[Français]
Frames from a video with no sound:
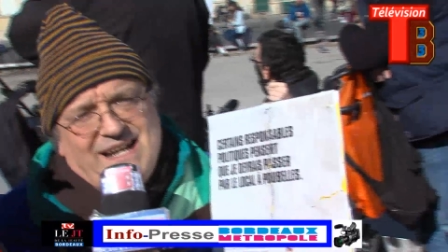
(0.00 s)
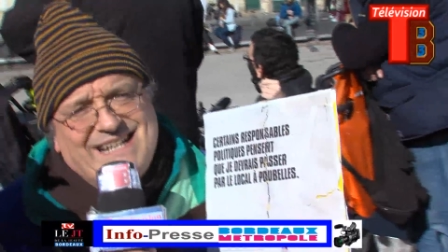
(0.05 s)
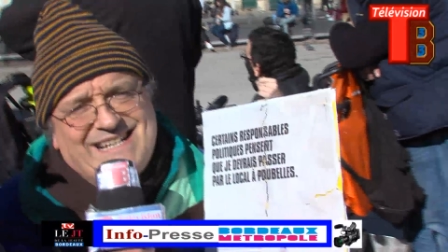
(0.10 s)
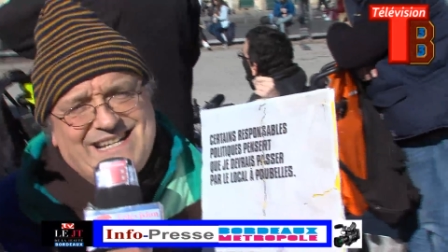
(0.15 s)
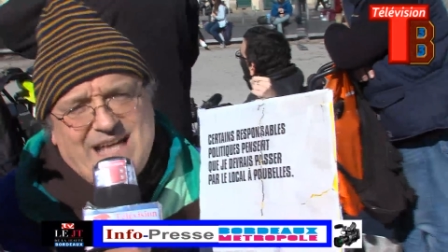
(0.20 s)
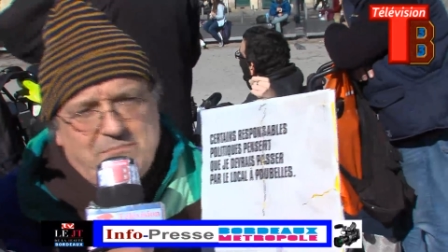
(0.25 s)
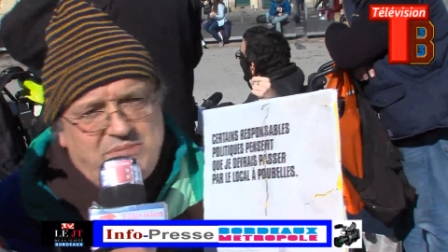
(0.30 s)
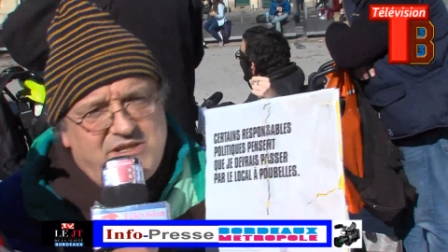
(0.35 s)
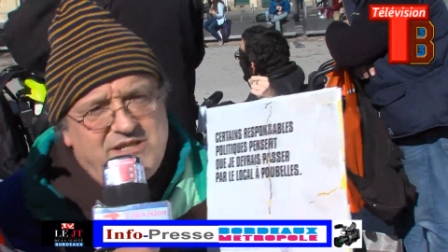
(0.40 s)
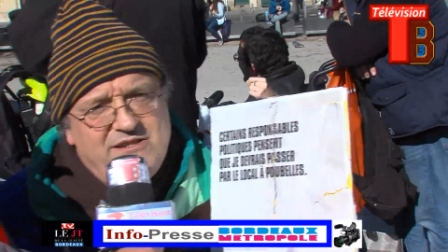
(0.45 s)

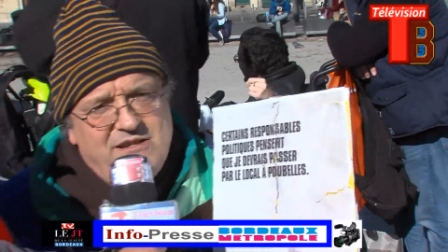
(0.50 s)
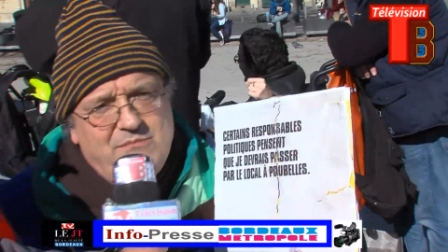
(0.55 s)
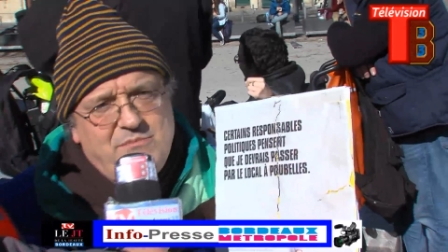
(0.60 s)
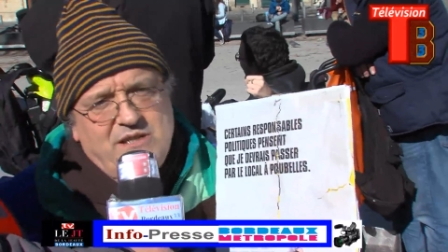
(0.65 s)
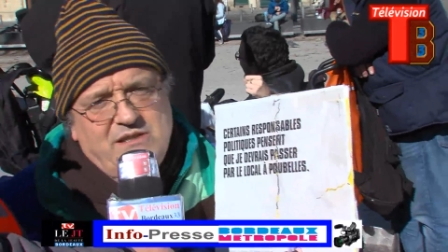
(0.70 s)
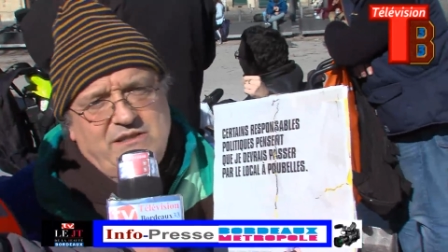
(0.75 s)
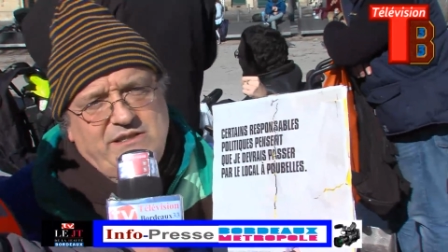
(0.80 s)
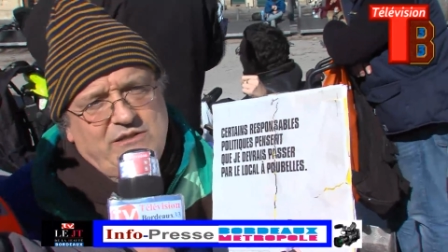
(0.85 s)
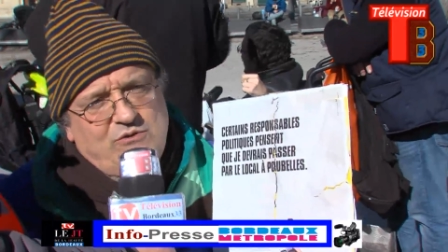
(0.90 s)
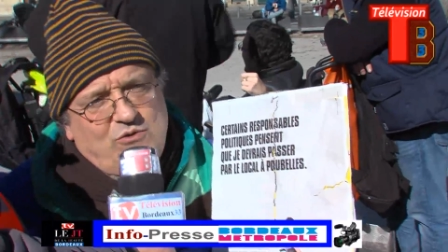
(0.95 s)
cabinets
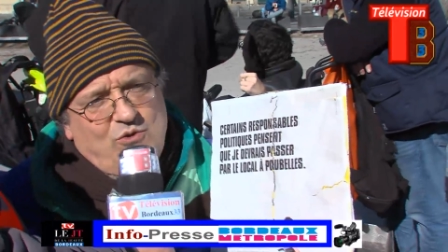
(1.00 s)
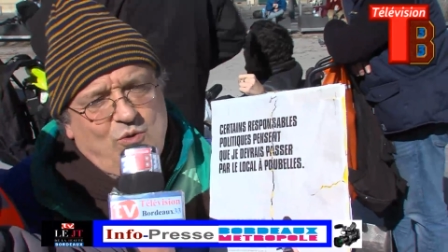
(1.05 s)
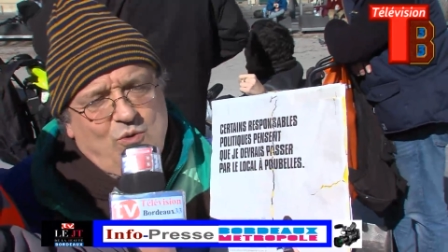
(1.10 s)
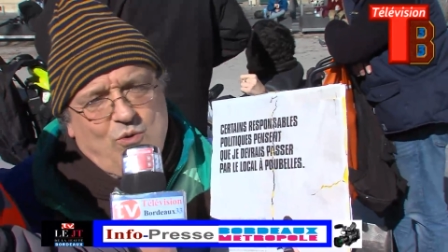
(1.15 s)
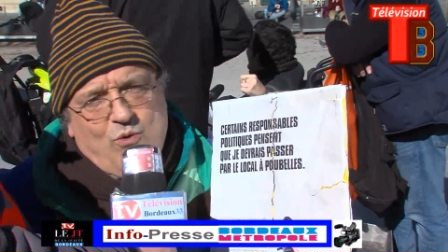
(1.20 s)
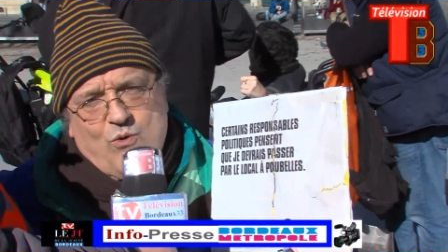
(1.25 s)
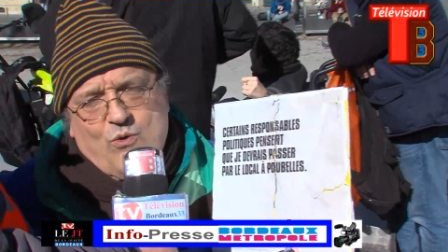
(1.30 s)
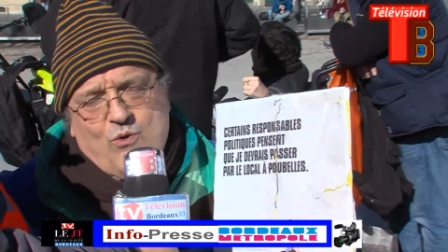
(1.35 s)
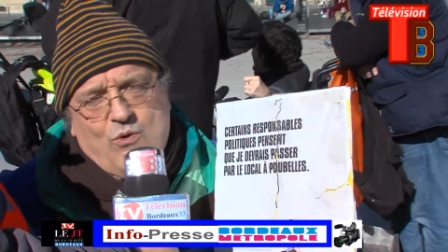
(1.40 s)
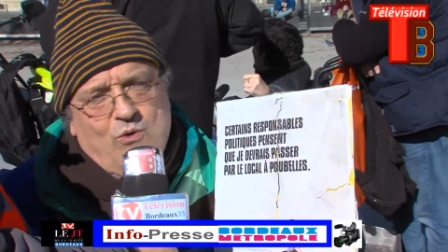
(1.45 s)

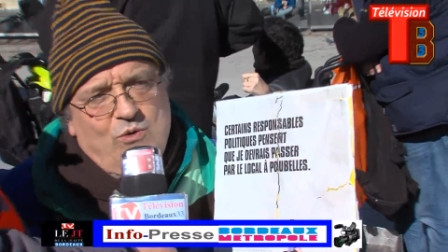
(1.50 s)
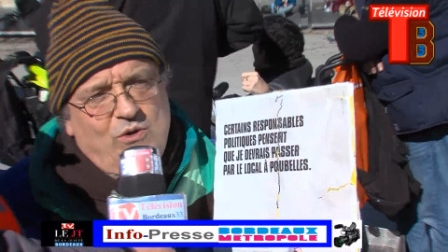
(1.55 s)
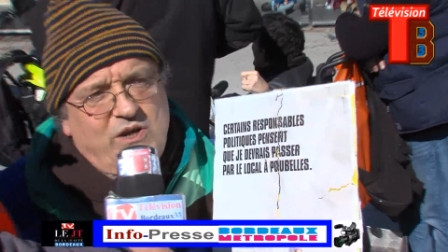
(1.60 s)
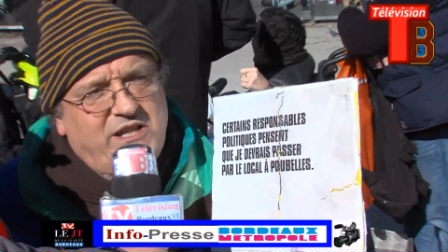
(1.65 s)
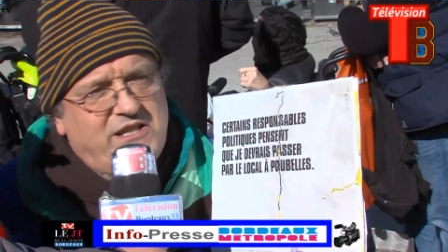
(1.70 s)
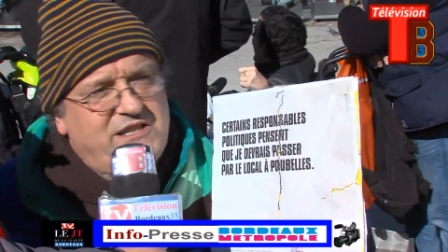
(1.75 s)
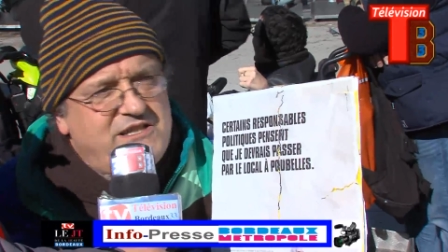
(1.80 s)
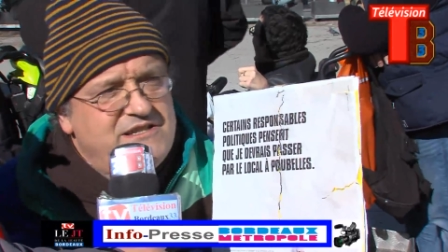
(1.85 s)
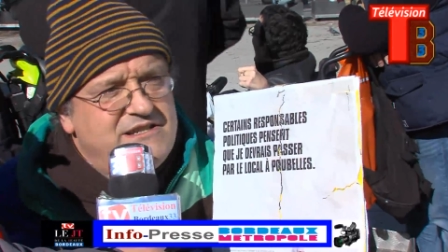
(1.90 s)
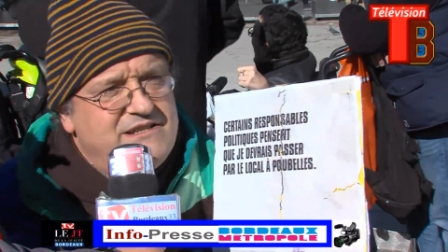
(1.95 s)
médicaux,
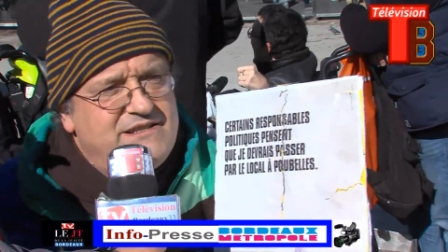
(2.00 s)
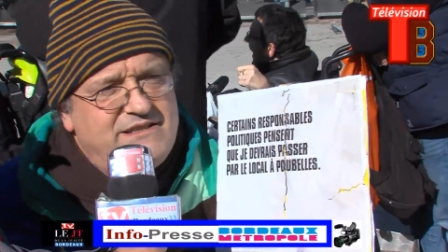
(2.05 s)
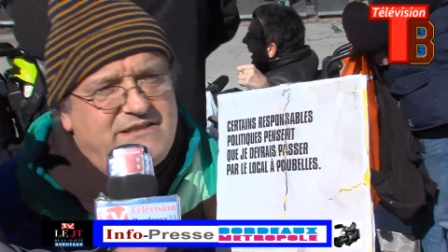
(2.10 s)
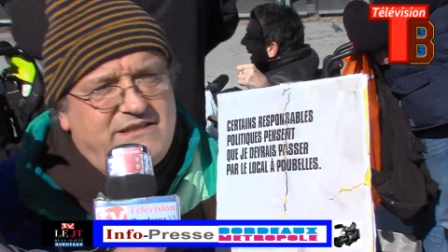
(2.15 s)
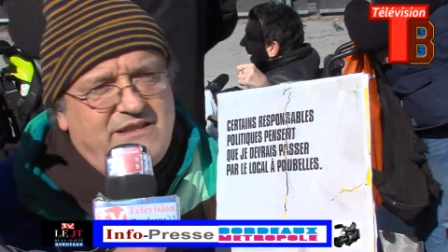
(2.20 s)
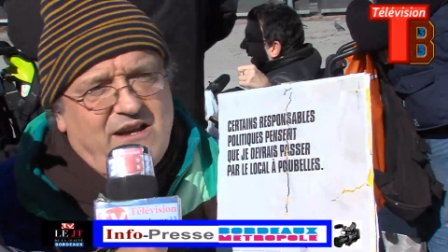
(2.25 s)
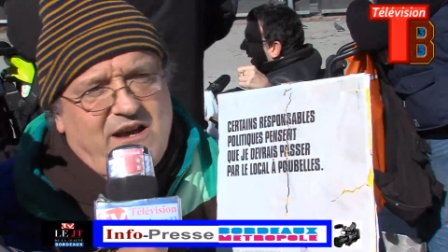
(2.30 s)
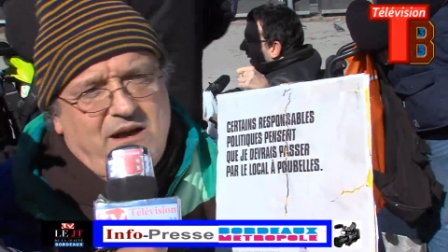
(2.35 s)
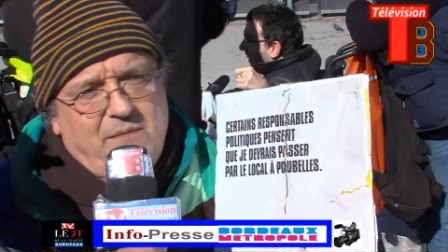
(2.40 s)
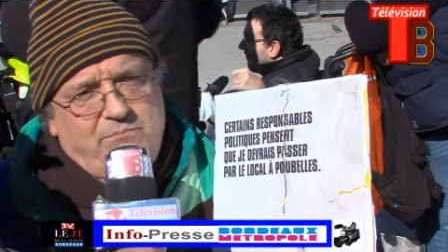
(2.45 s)
les
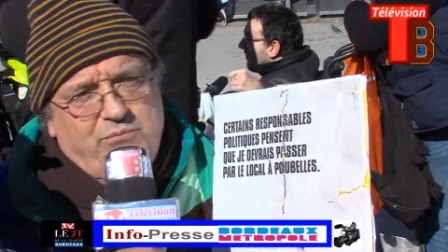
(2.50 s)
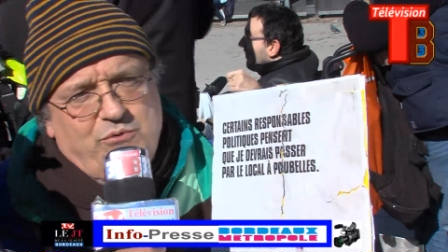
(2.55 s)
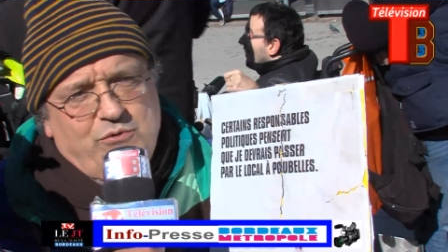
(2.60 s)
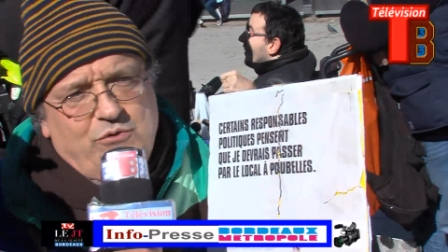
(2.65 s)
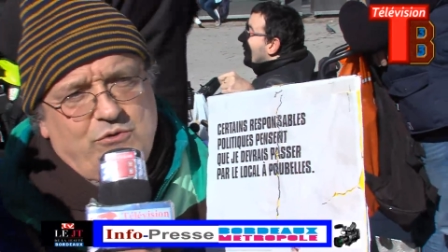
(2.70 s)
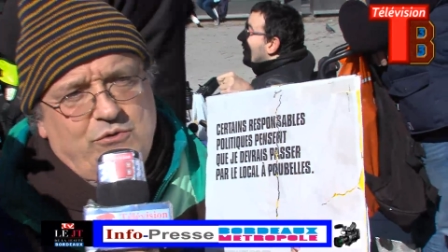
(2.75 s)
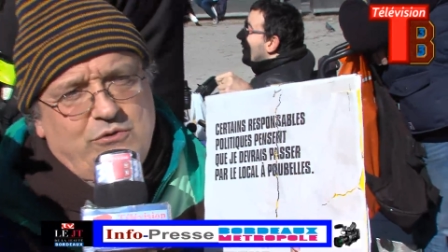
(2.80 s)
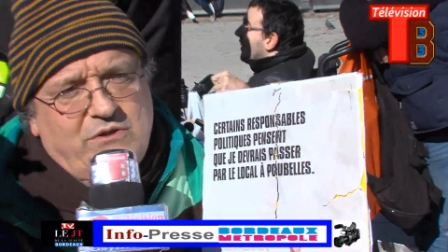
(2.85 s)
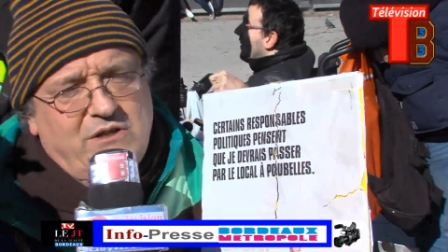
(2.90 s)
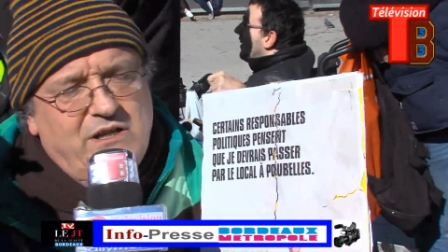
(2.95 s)

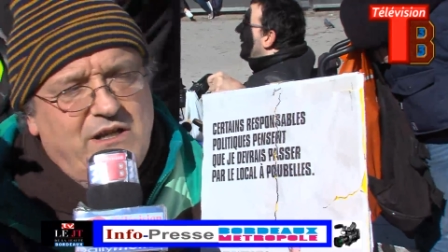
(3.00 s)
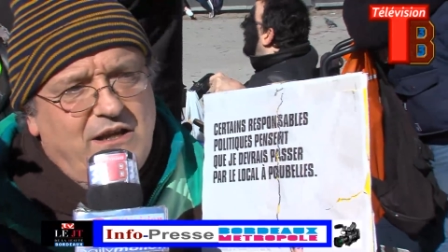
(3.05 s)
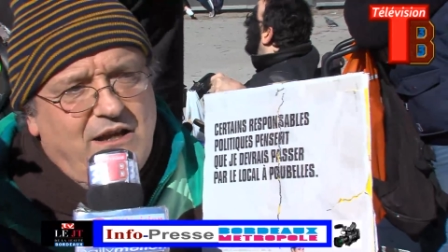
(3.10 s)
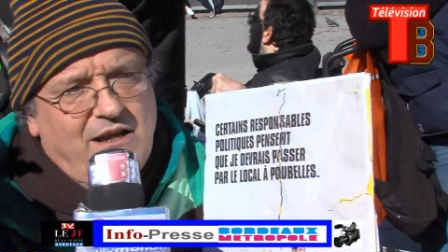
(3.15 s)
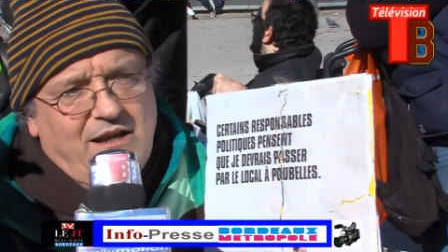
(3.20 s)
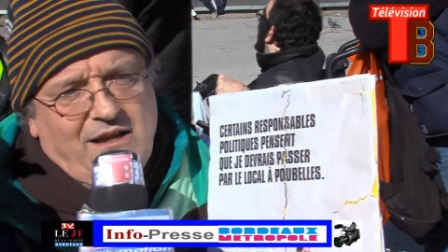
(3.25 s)
kinésithérapeutes,